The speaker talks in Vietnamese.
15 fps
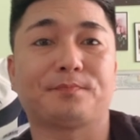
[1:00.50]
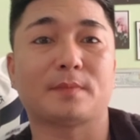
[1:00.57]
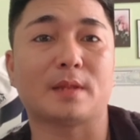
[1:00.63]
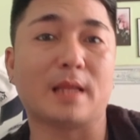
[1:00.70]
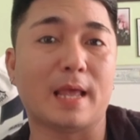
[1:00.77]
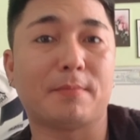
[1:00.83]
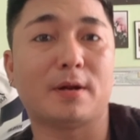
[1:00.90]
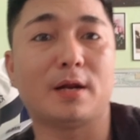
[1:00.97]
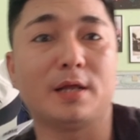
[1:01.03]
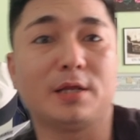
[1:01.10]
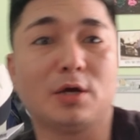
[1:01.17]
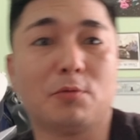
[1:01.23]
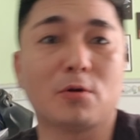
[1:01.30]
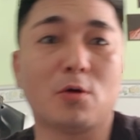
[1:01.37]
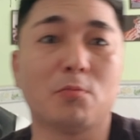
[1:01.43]
em này nói
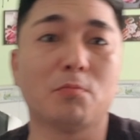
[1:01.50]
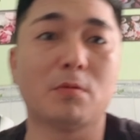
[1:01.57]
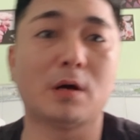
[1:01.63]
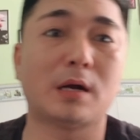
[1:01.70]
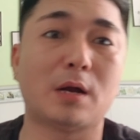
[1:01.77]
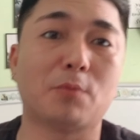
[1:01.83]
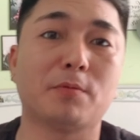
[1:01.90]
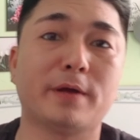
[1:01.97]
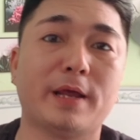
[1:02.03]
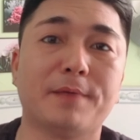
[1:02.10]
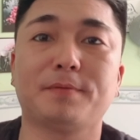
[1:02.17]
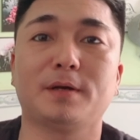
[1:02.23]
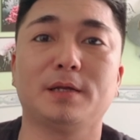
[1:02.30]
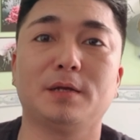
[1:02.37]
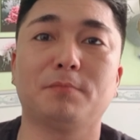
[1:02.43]
chung cũng đồng nghiệp
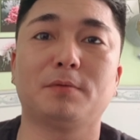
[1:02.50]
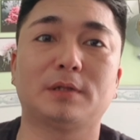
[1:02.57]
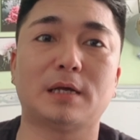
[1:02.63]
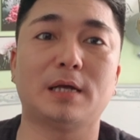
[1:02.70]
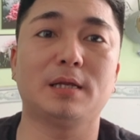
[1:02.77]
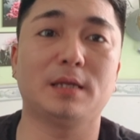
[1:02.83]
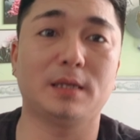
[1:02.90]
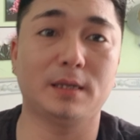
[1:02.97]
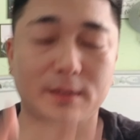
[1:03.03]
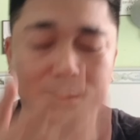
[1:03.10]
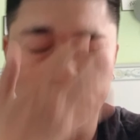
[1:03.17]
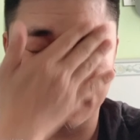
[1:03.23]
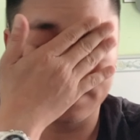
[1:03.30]
thôi nhưng mà tại vì